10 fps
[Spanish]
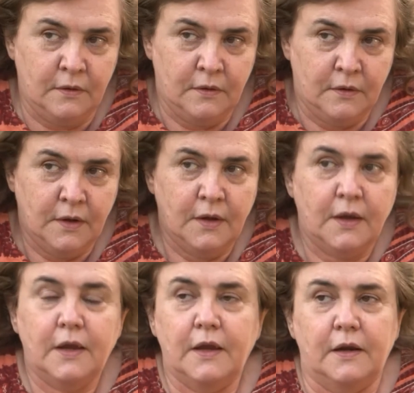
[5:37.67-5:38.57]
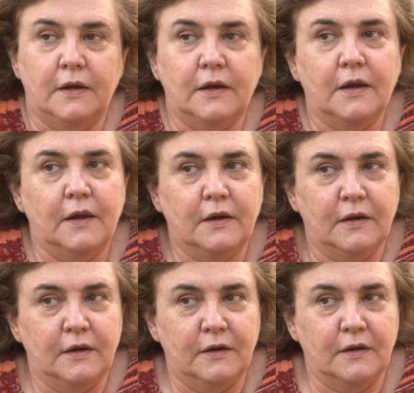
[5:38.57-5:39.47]
Bien
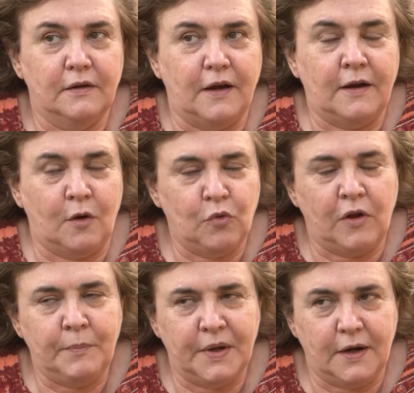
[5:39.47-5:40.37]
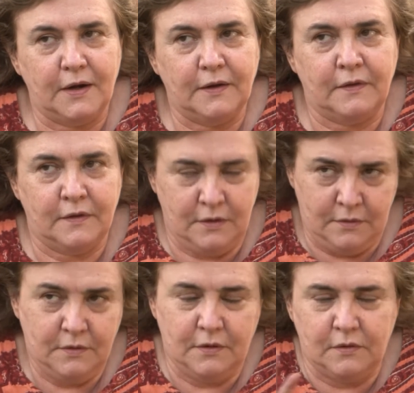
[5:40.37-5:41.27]
en, las causas penales, ¿sí?
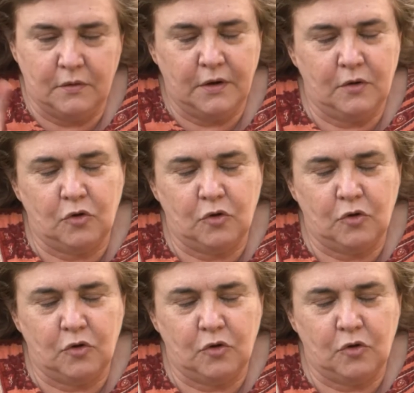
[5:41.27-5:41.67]
En,